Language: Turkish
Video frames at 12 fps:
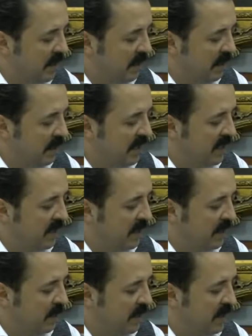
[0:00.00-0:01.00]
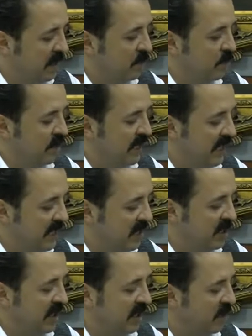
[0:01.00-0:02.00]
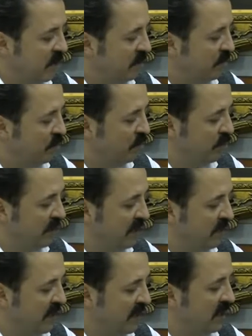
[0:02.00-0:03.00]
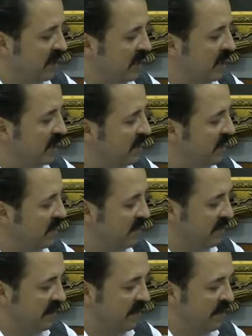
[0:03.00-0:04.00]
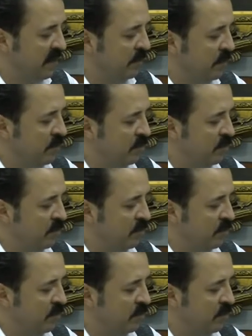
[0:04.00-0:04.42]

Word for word: ameliyatı yaparken çok geniş geniş mukoza parçaları alınır ise bir